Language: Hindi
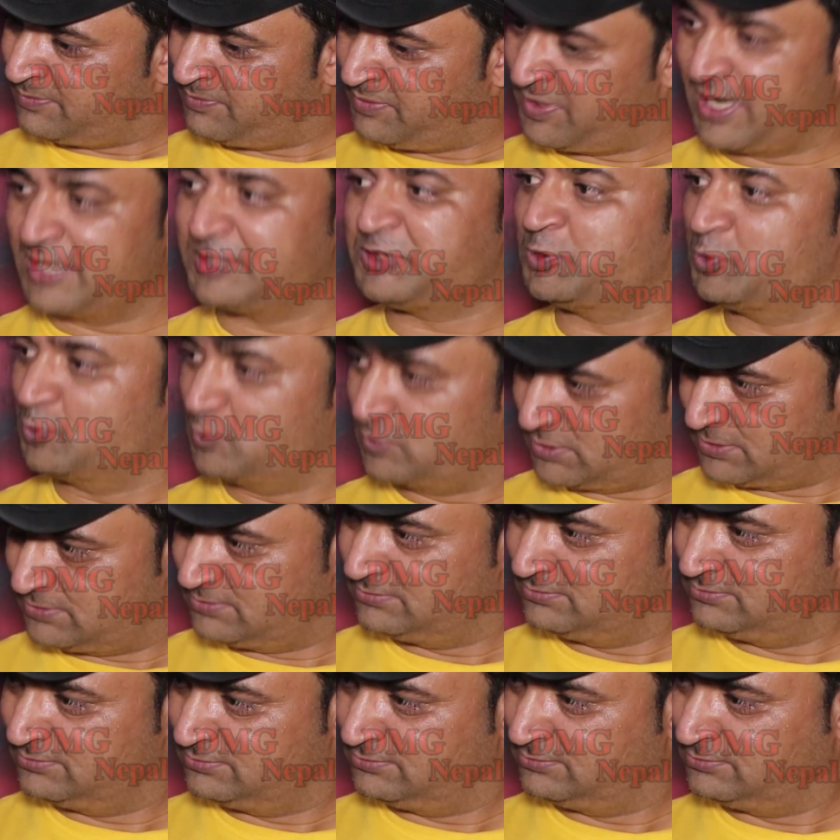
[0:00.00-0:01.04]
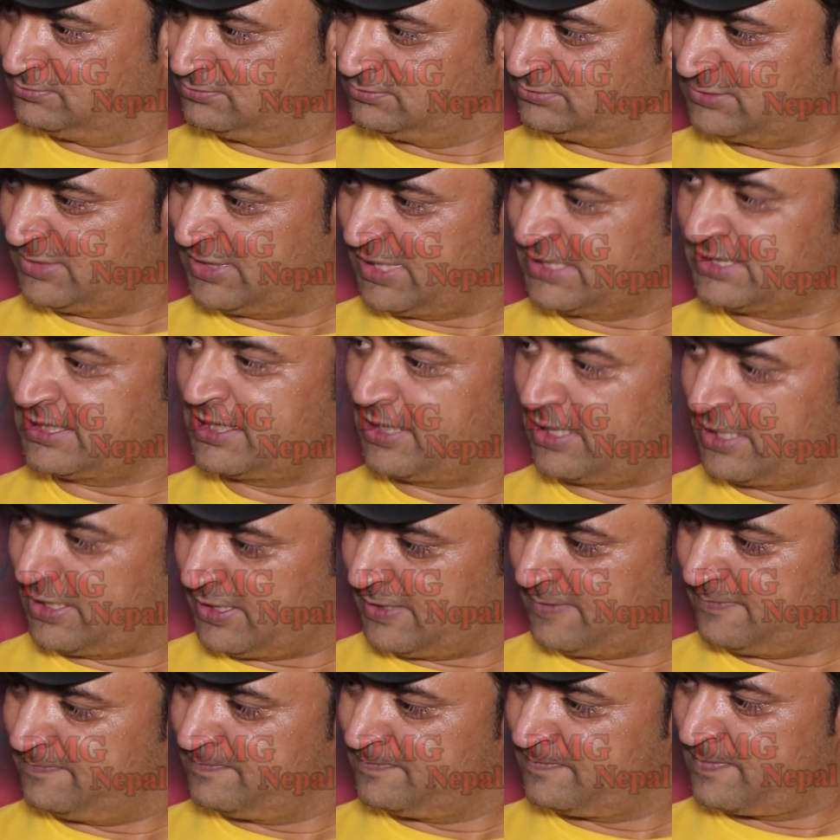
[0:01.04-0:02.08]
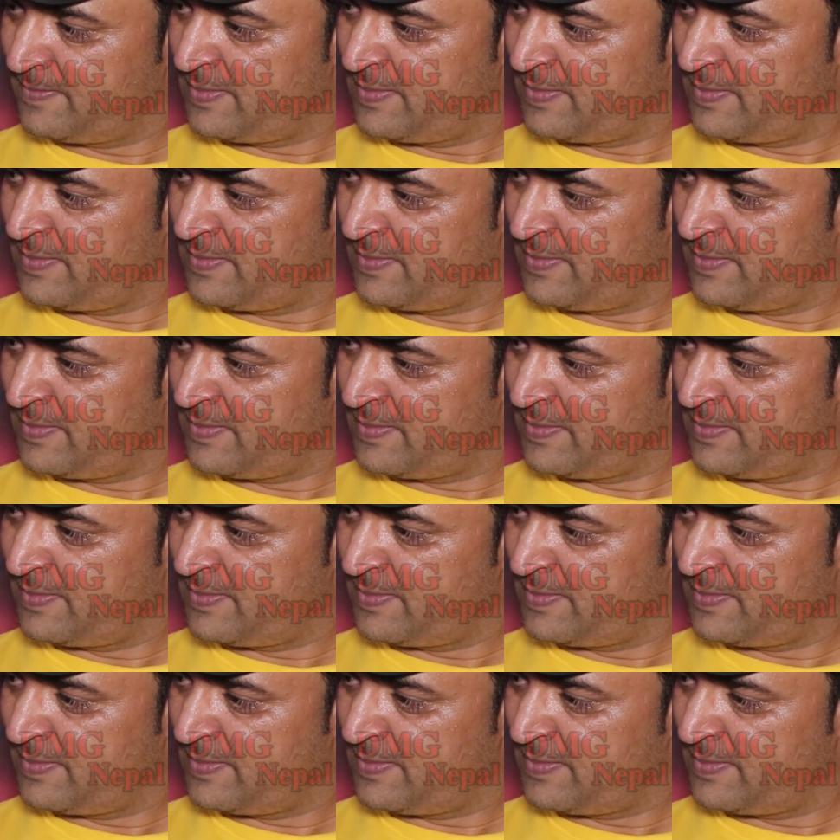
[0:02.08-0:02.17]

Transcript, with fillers: प्यार शुरू हुआ ऐसा कह लें आप